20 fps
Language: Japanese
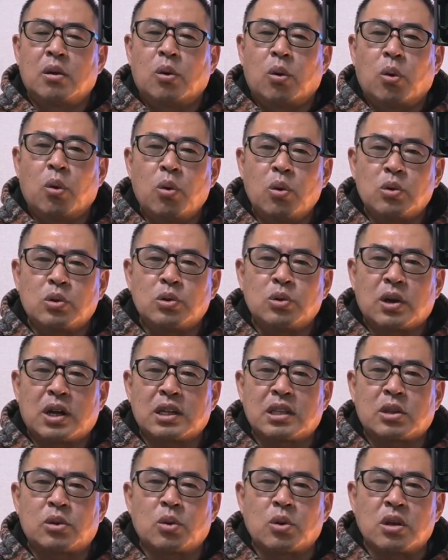多くの
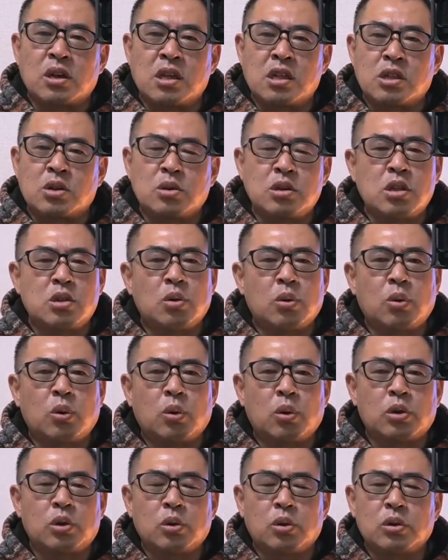方と一緒に情報
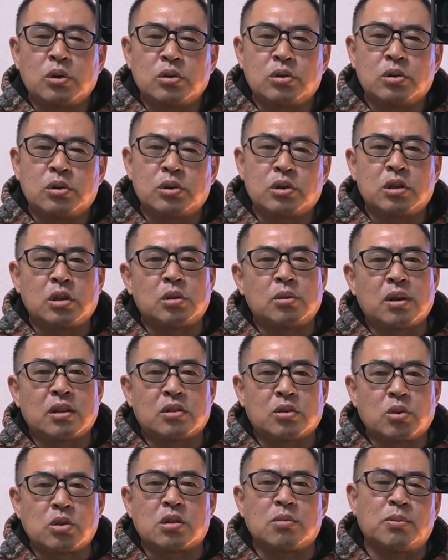を共有するっていうのは
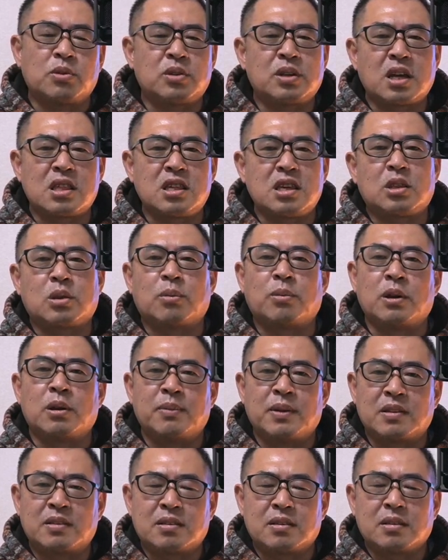少し難しいと思い
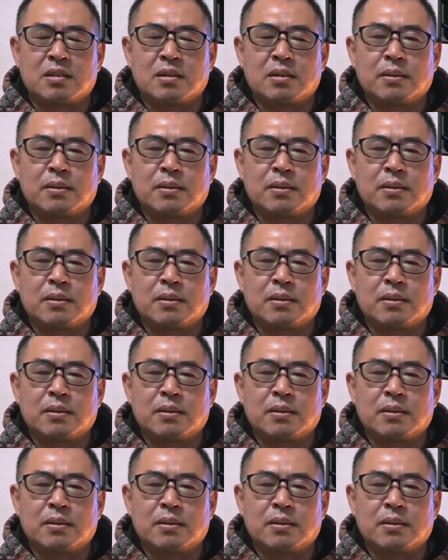ます。